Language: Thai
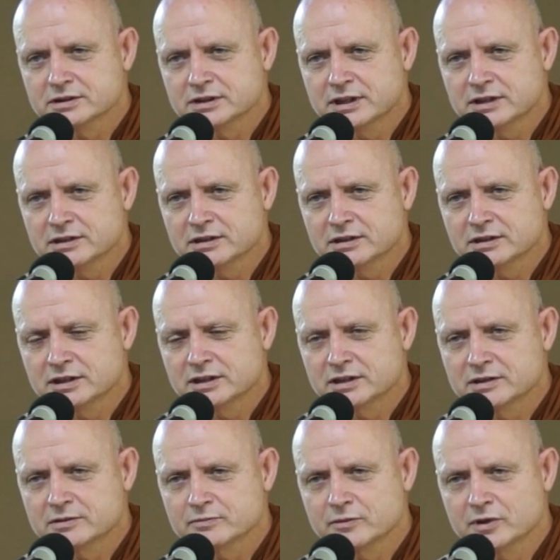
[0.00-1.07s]
นั้น
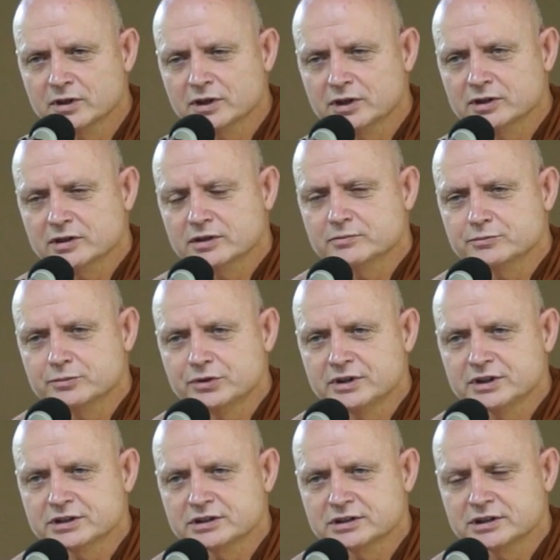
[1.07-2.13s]
พุทธ
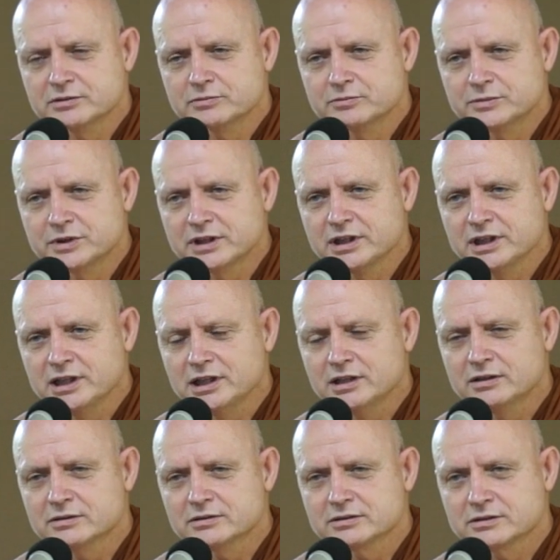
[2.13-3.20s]
เมื่อกี้นี้
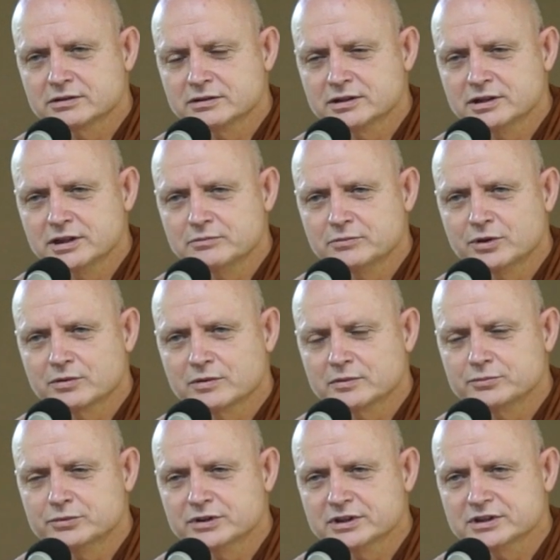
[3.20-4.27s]
ก็ก็ได้บอกว่า
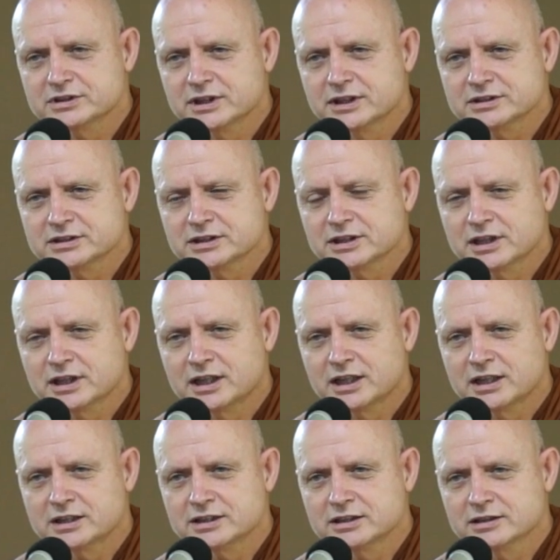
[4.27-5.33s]
พุทธศาสนา
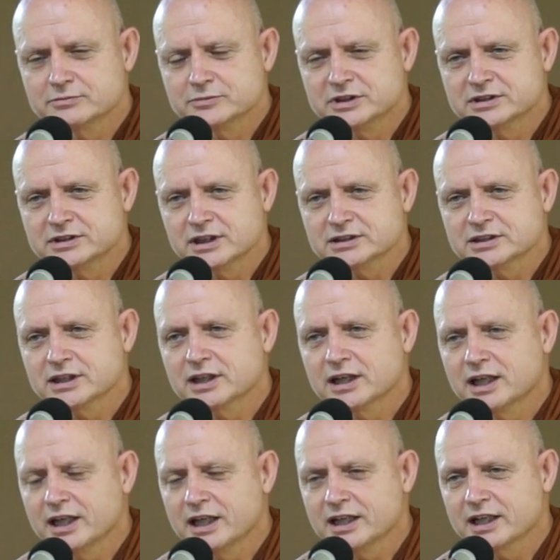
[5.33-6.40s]
เป็นศาสนา
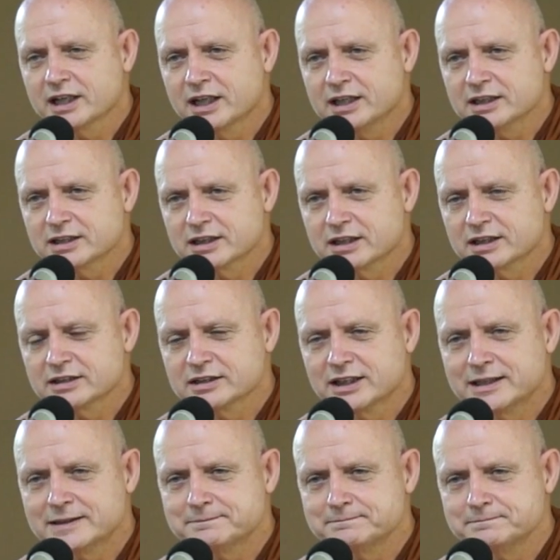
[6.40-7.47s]
แห่งการกระ
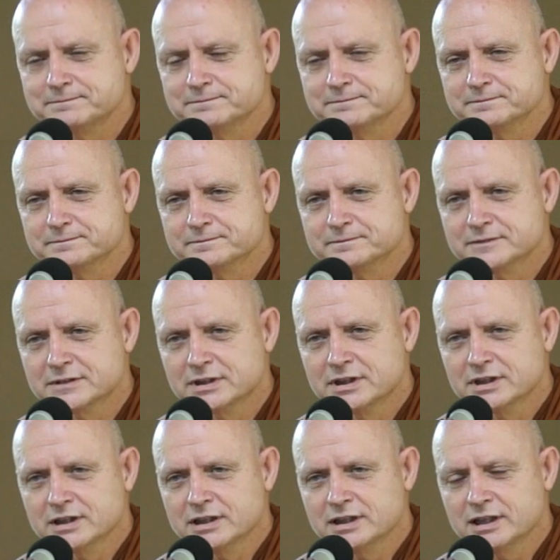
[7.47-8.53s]

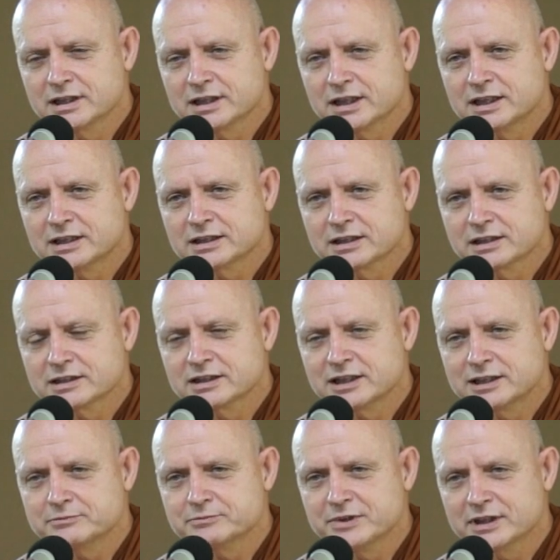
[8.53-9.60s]
ทำและการกระ
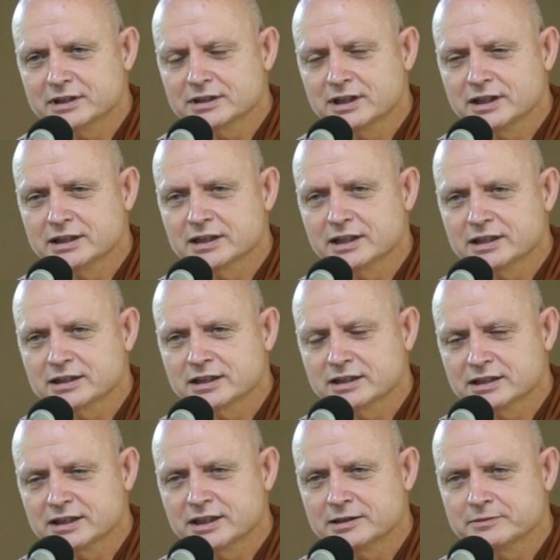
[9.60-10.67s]
ทำอย่างไรการกระ
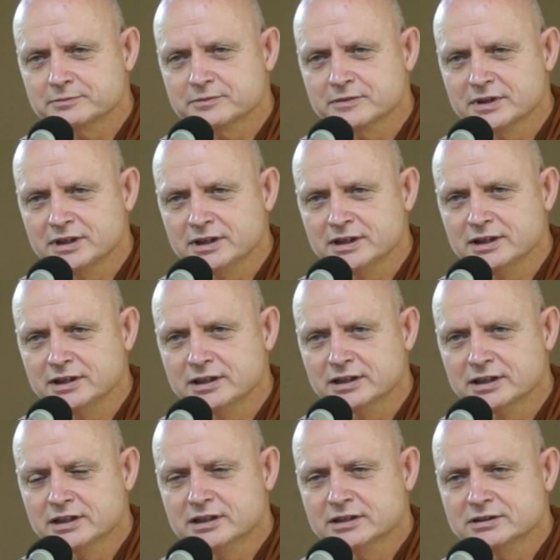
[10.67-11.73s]
ทำที่
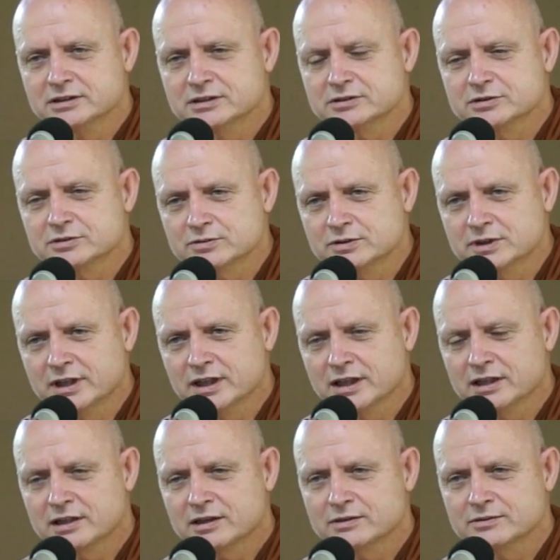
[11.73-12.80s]
จะช่วยให้
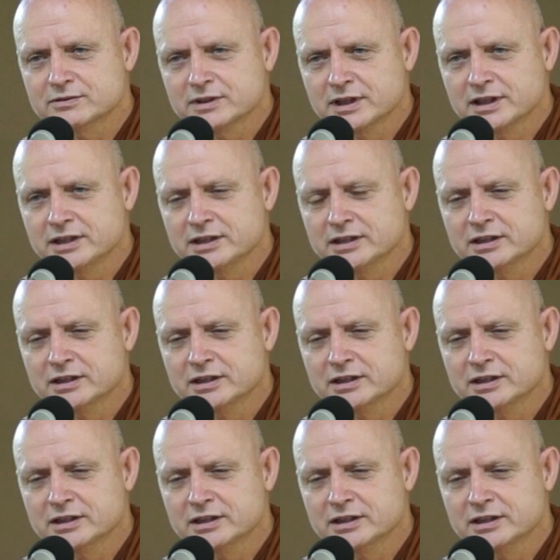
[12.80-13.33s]
เราได้